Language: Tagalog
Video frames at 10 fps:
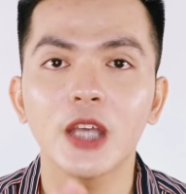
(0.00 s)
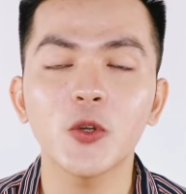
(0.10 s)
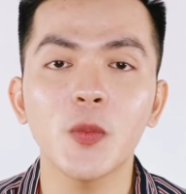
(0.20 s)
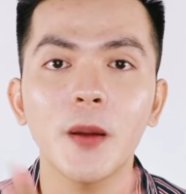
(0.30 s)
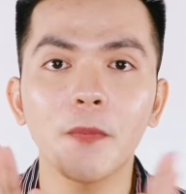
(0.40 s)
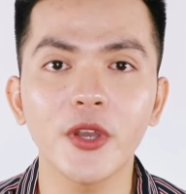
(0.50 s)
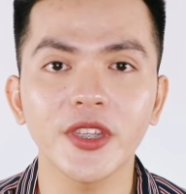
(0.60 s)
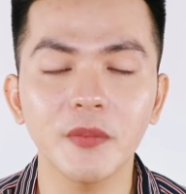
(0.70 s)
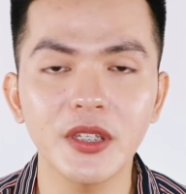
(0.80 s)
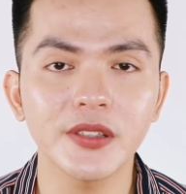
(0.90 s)
Itong mga
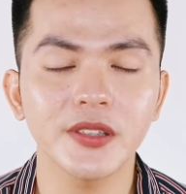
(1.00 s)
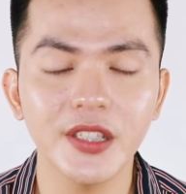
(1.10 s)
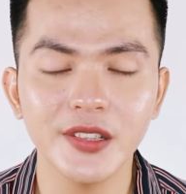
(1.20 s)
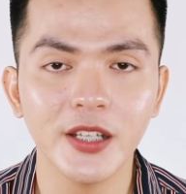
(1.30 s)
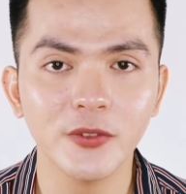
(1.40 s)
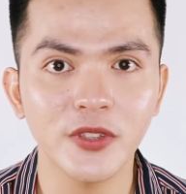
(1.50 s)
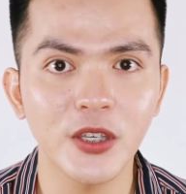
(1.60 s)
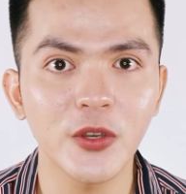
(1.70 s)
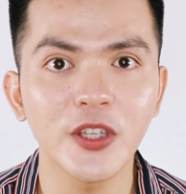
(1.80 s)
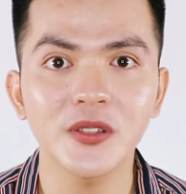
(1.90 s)
point na diniscuss ko
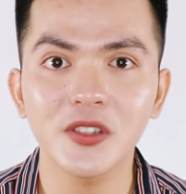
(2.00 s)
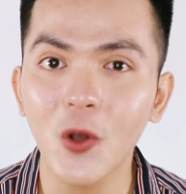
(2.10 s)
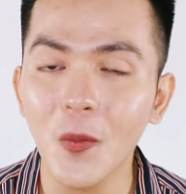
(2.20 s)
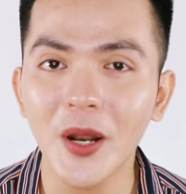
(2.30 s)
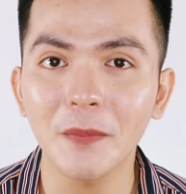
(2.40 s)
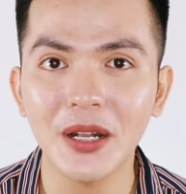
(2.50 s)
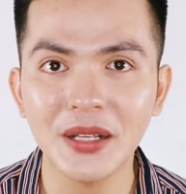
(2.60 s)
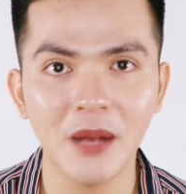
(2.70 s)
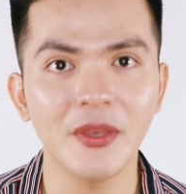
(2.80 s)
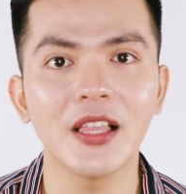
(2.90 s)
sa inyo is sobrang
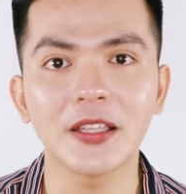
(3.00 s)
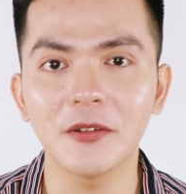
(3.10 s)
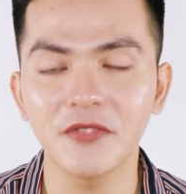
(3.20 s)
paggamit lang